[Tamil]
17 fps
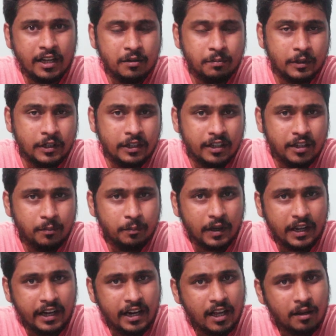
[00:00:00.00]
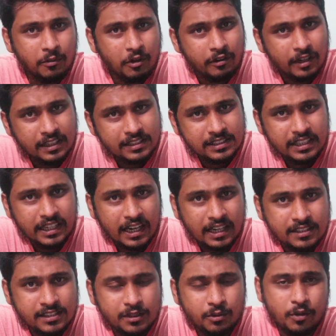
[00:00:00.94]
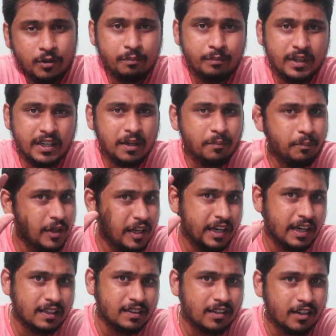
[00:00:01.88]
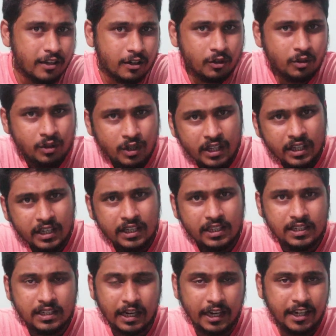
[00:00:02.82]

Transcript: மாறுபட்டு பரிணாம வளர்ச்சி அடைஞ்சி ஒரு மிகப்பெரிய இடத்துல இருக்கும் இது